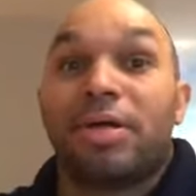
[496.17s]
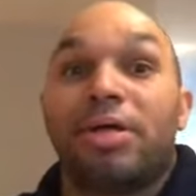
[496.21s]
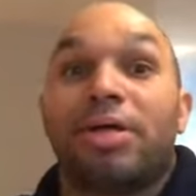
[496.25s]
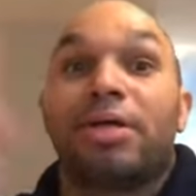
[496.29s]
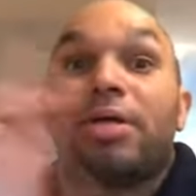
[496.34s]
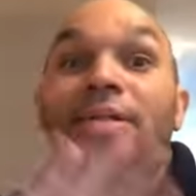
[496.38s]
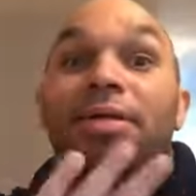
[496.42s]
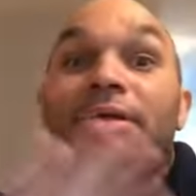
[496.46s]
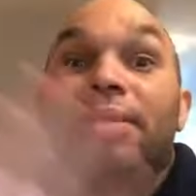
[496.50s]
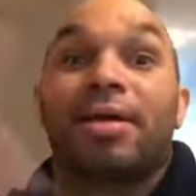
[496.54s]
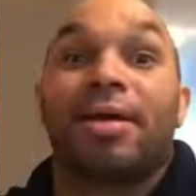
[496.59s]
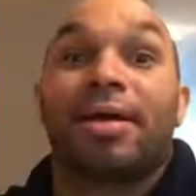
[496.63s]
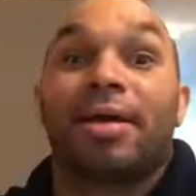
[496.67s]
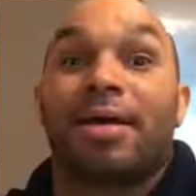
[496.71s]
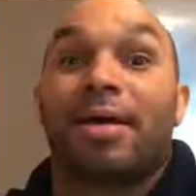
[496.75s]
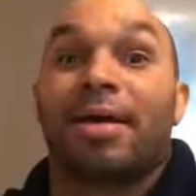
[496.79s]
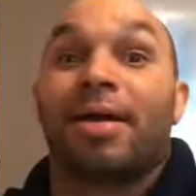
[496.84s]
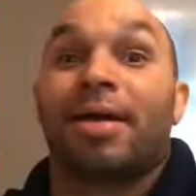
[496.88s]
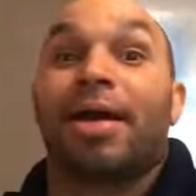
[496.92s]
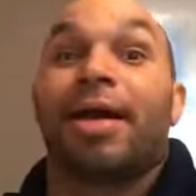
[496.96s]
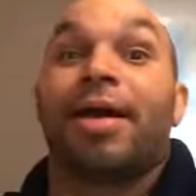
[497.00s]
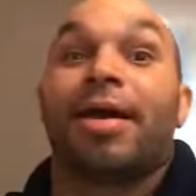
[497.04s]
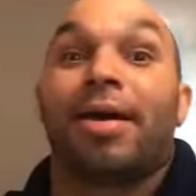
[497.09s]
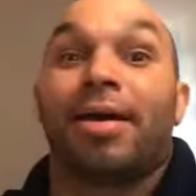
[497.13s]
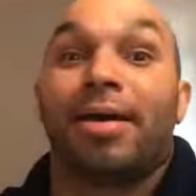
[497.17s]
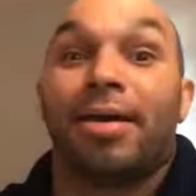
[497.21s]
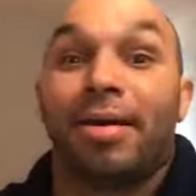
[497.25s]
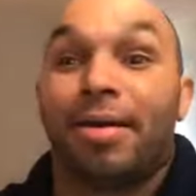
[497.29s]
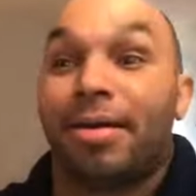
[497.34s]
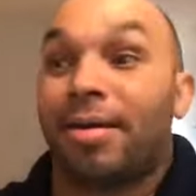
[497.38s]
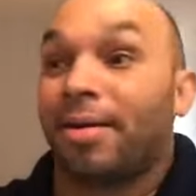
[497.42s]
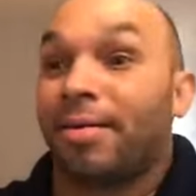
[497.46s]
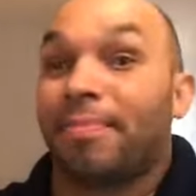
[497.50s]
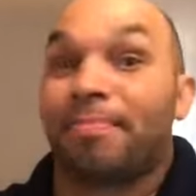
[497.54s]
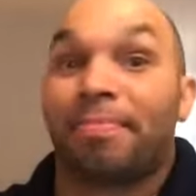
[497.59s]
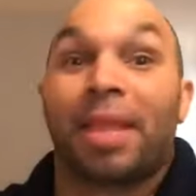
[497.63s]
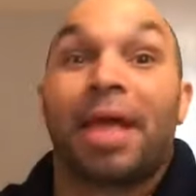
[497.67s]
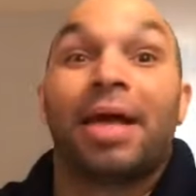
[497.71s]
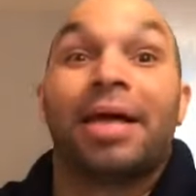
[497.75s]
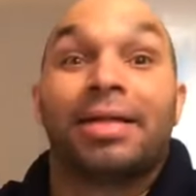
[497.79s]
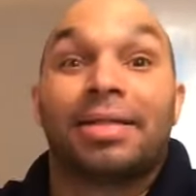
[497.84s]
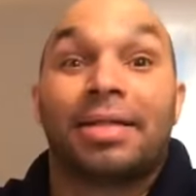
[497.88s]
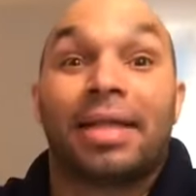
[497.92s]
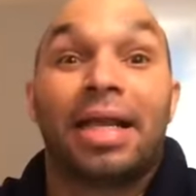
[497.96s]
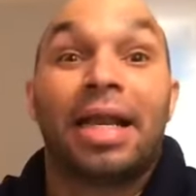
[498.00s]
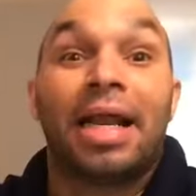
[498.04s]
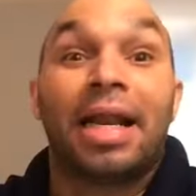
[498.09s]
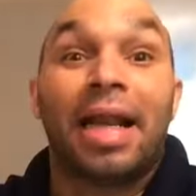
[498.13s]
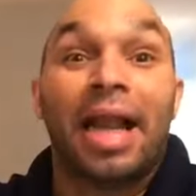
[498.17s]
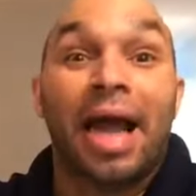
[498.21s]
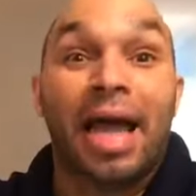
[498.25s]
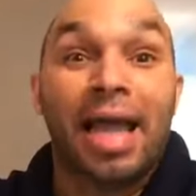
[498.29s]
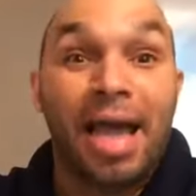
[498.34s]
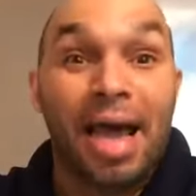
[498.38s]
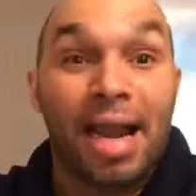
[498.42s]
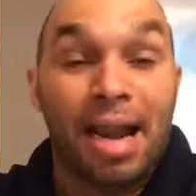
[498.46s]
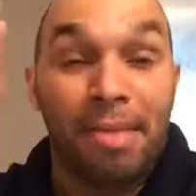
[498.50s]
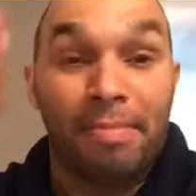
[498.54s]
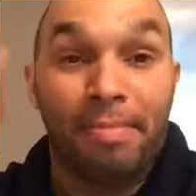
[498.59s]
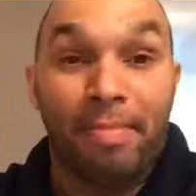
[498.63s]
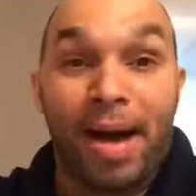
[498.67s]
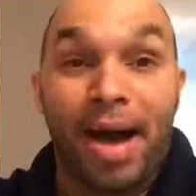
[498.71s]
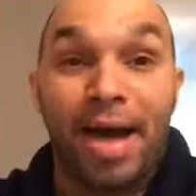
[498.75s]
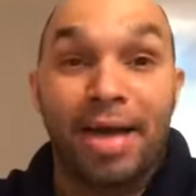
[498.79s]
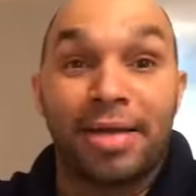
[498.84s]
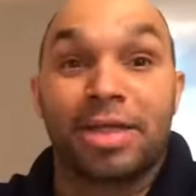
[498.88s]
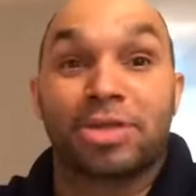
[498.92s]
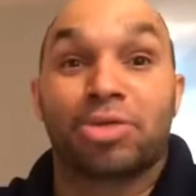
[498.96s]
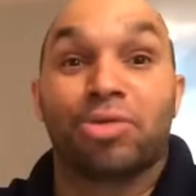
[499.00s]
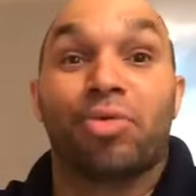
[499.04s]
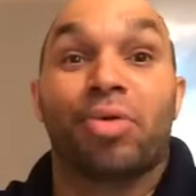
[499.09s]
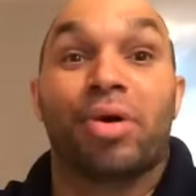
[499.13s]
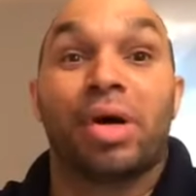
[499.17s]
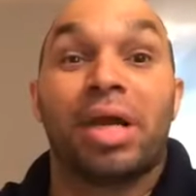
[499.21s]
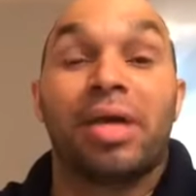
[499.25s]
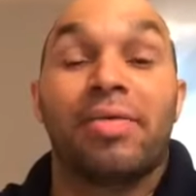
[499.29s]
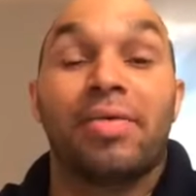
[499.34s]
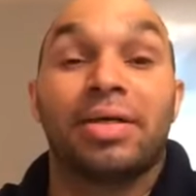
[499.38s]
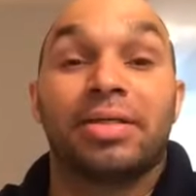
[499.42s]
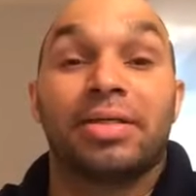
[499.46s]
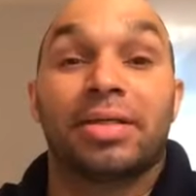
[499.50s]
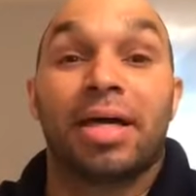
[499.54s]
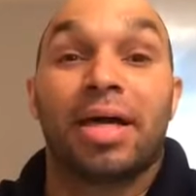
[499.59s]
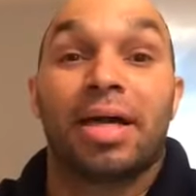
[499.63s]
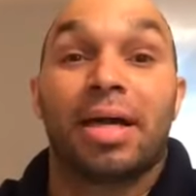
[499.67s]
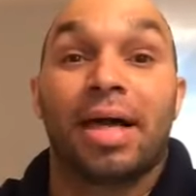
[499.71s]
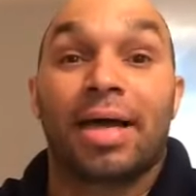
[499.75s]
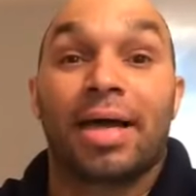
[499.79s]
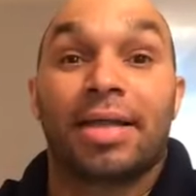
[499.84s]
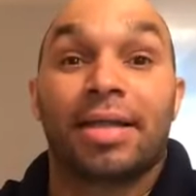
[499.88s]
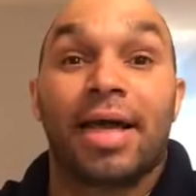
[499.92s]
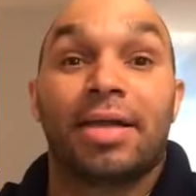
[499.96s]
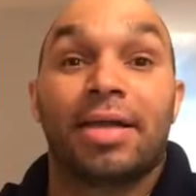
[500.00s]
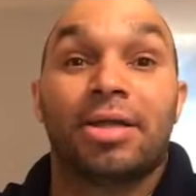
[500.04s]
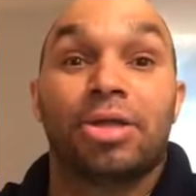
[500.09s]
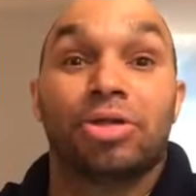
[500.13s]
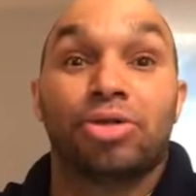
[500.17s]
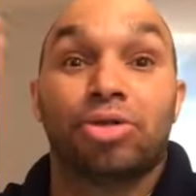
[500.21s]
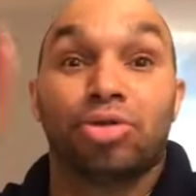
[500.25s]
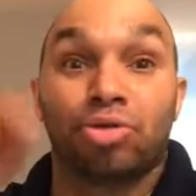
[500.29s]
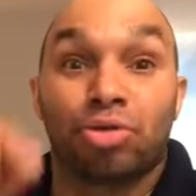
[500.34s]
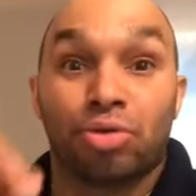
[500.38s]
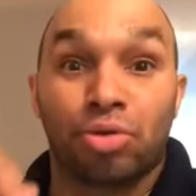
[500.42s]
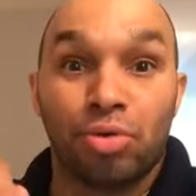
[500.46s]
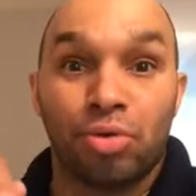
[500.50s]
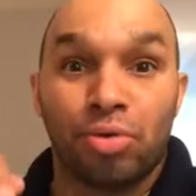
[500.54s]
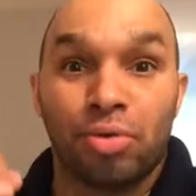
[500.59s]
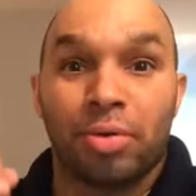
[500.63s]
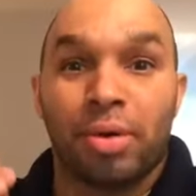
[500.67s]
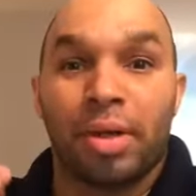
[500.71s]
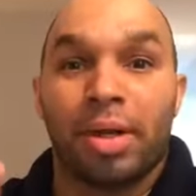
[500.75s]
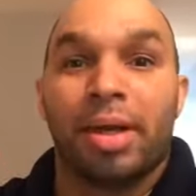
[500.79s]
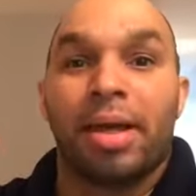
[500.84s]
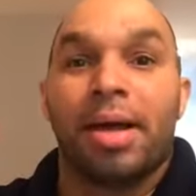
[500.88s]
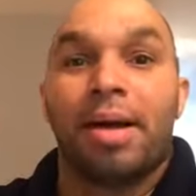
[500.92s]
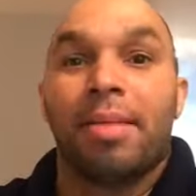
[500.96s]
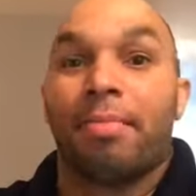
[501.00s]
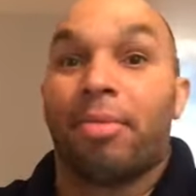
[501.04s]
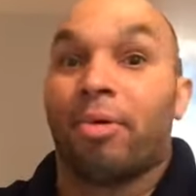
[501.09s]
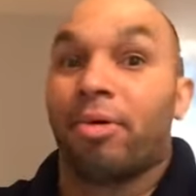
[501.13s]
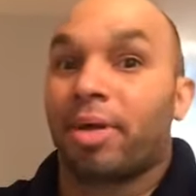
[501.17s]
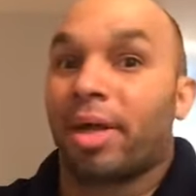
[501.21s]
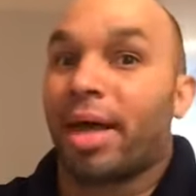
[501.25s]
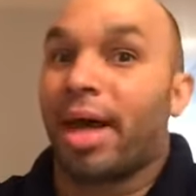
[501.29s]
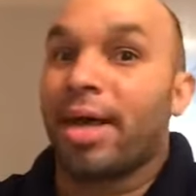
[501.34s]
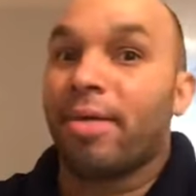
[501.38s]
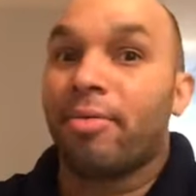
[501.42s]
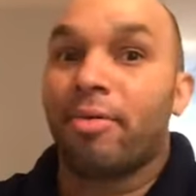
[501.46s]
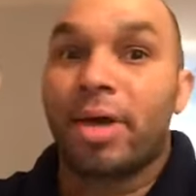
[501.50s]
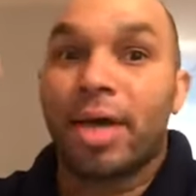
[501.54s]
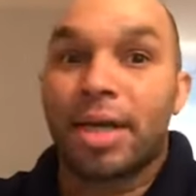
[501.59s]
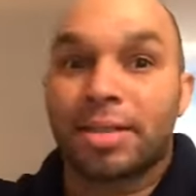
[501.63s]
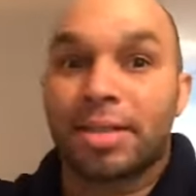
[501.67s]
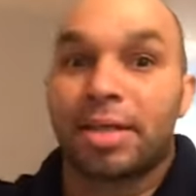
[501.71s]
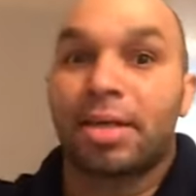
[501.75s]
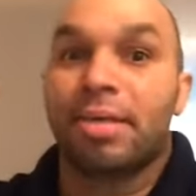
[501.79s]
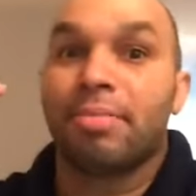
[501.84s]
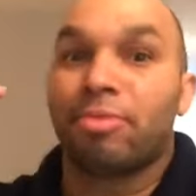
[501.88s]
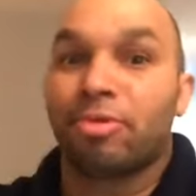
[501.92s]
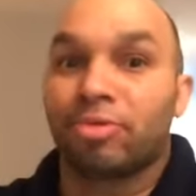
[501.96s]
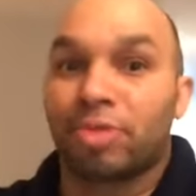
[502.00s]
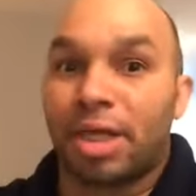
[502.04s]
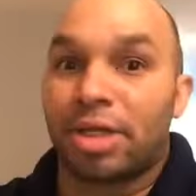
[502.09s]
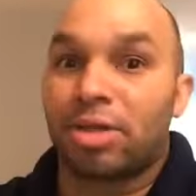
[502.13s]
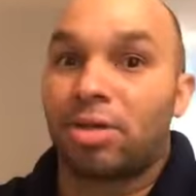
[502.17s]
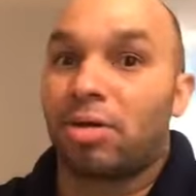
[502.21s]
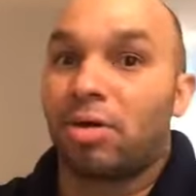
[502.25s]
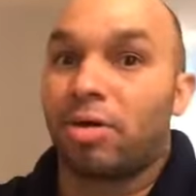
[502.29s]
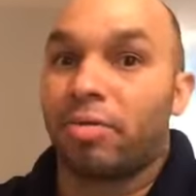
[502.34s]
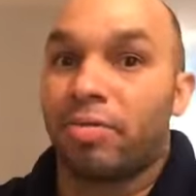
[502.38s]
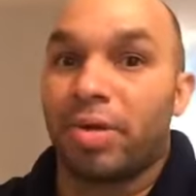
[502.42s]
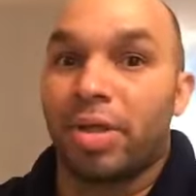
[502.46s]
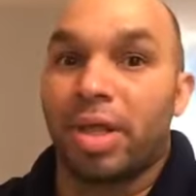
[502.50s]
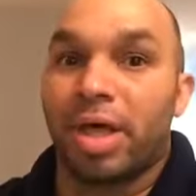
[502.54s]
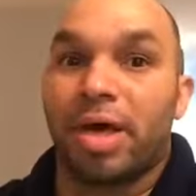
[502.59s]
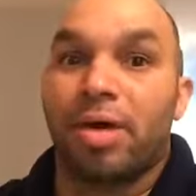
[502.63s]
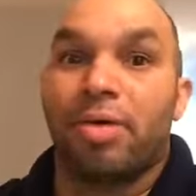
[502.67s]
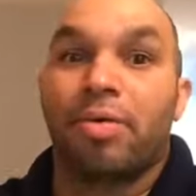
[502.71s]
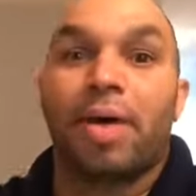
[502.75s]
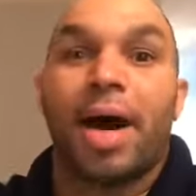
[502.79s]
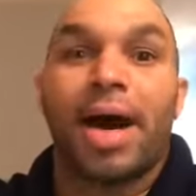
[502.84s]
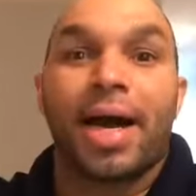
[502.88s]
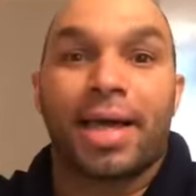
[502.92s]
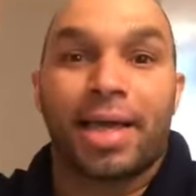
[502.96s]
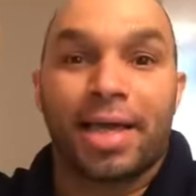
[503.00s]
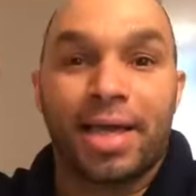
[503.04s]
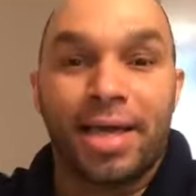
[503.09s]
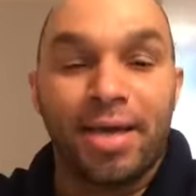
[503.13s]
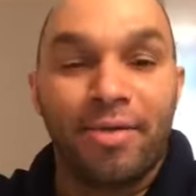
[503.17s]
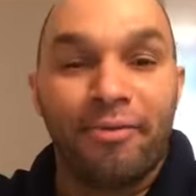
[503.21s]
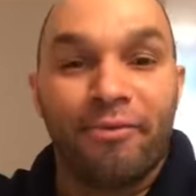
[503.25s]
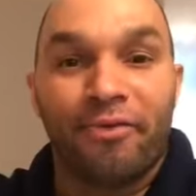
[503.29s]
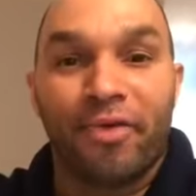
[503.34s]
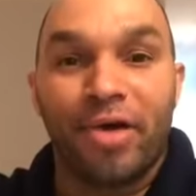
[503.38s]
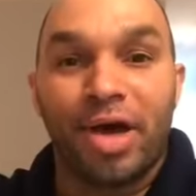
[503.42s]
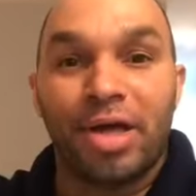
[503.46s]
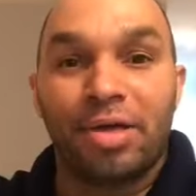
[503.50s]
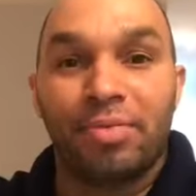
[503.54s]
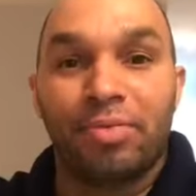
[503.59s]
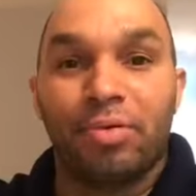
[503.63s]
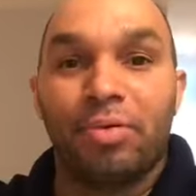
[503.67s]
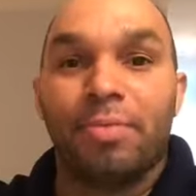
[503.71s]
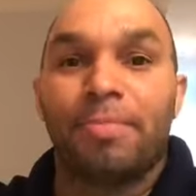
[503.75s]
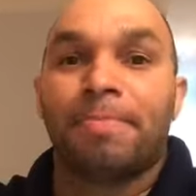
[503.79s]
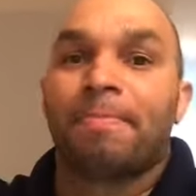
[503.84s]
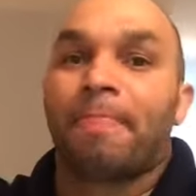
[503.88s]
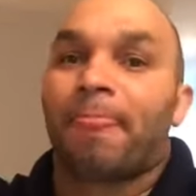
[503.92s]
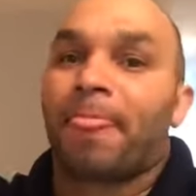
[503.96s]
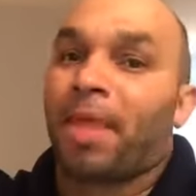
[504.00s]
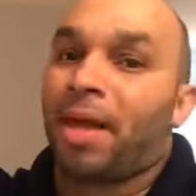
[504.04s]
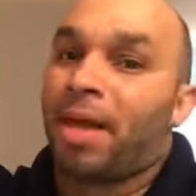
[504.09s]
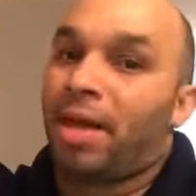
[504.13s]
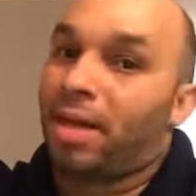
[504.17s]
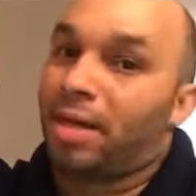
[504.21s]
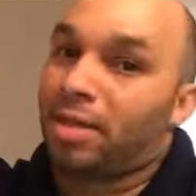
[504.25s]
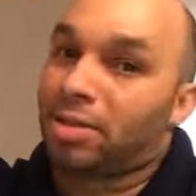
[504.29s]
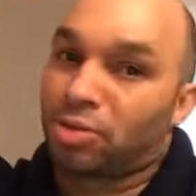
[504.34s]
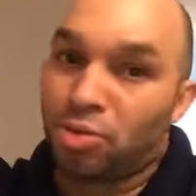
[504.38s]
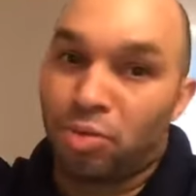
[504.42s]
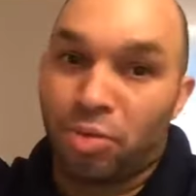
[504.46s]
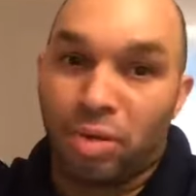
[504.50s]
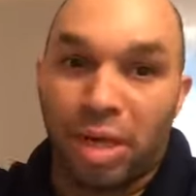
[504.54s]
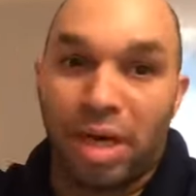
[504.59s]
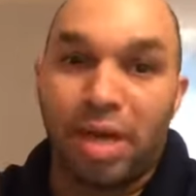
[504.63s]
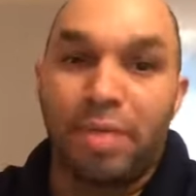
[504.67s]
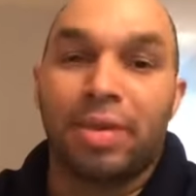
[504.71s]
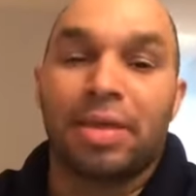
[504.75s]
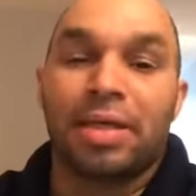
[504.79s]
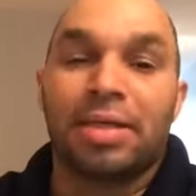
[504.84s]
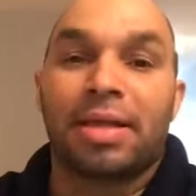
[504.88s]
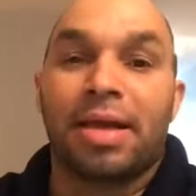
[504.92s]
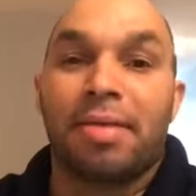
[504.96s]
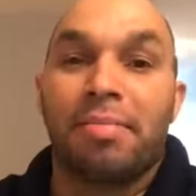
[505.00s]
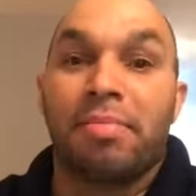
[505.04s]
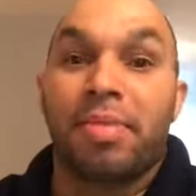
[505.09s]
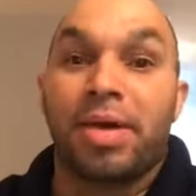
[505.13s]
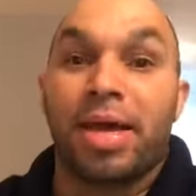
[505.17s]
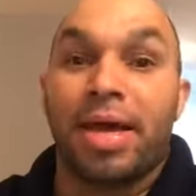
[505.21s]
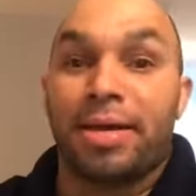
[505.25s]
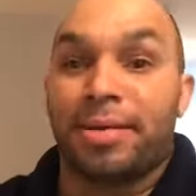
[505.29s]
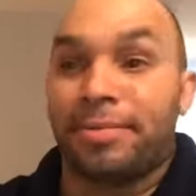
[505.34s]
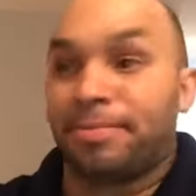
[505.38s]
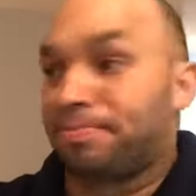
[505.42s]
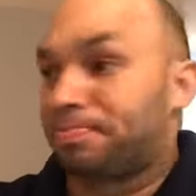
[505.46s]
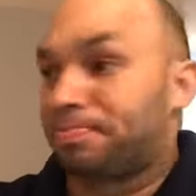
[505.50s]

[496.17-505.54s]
Y eh, denle like a la página, suscríbanse al canal de YouTube porque ahí voy a seguir montando los videos. Aquí en Facebook, suscríbete también.